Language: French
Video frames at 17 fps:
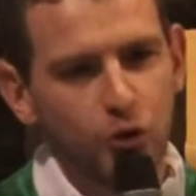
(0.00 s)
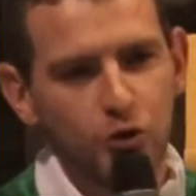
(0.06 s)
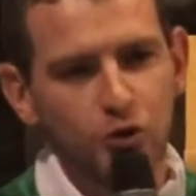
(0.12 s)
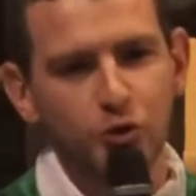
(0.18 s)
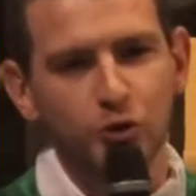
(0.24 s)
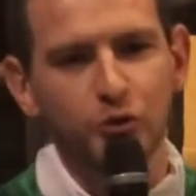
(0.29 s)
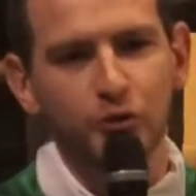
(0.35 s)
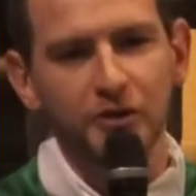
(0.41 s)

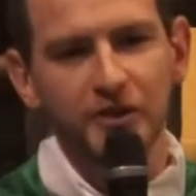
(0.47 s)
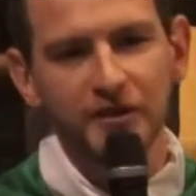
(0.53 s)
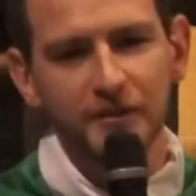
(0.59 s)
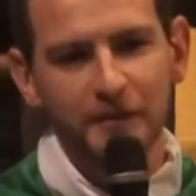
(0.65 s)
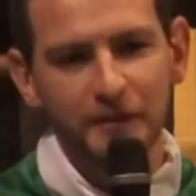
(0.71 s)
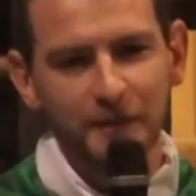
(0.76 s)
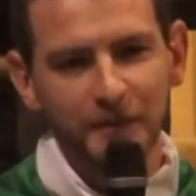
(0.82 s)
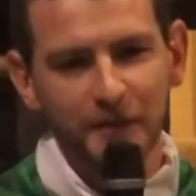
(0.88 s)
aujourd'hui
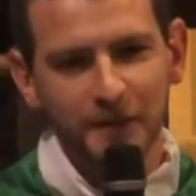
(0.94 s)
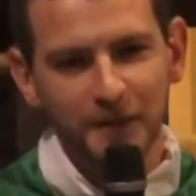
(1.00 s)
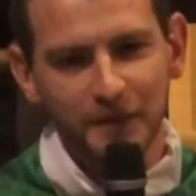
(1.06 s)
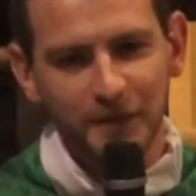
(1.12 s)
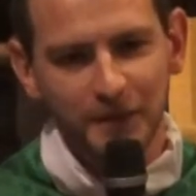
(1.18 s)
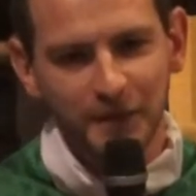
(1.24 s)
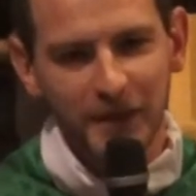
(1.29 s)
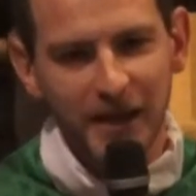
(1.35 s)

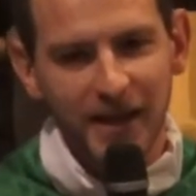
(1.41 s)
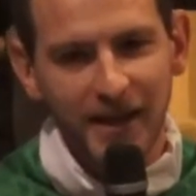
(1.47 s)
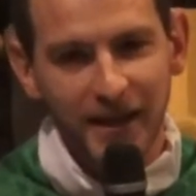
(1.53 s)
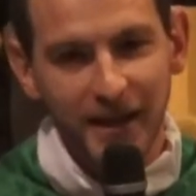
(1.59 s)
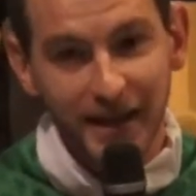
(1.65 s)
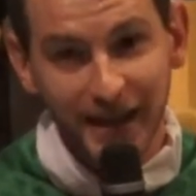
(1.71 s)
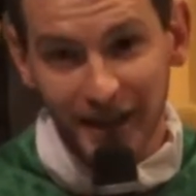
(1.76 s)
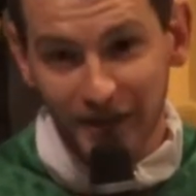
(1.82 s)

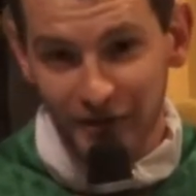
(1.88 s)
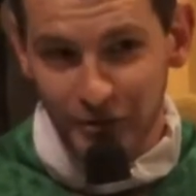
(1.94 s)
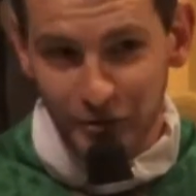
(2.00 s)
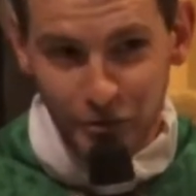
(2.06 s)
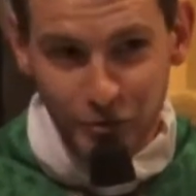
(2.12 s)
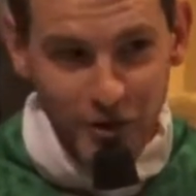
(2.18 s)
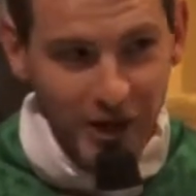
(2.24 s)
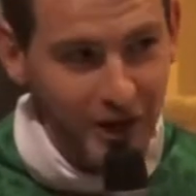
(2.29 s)

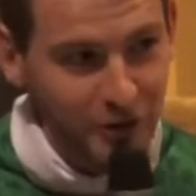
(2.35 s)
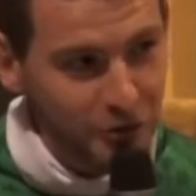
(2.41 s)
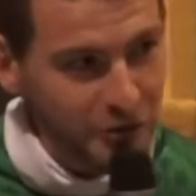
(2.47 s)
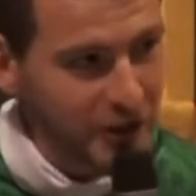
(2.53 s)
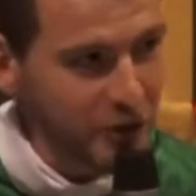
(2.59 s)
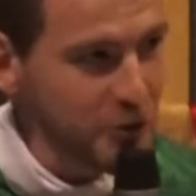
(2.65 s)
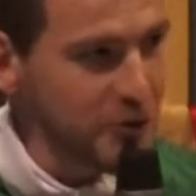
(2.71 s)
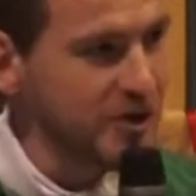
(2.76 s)
Qu'avez-vous à
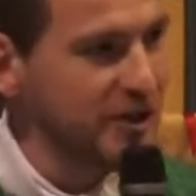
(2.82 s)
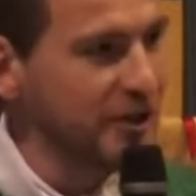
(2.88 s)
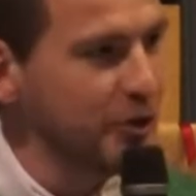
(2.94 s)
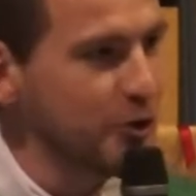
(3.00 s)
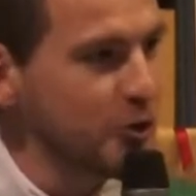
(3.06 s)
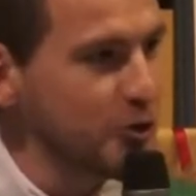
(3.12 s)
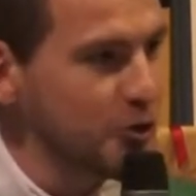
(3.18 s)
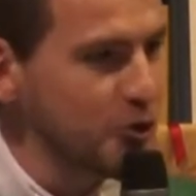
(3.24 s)
offrir au
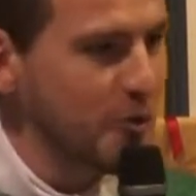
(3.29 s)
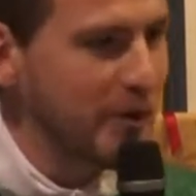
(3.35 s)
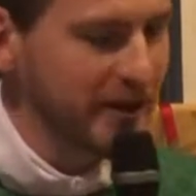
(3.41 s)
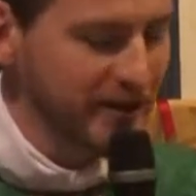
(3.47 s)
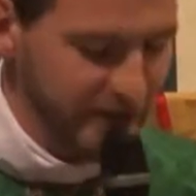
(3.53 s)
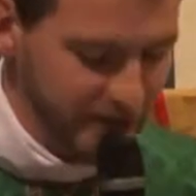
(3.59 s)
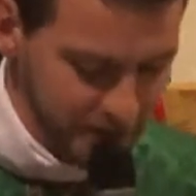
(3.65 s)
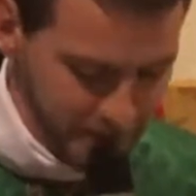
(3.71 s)
Seigneur ce
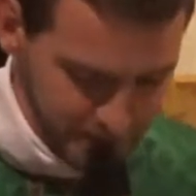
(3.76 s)
matin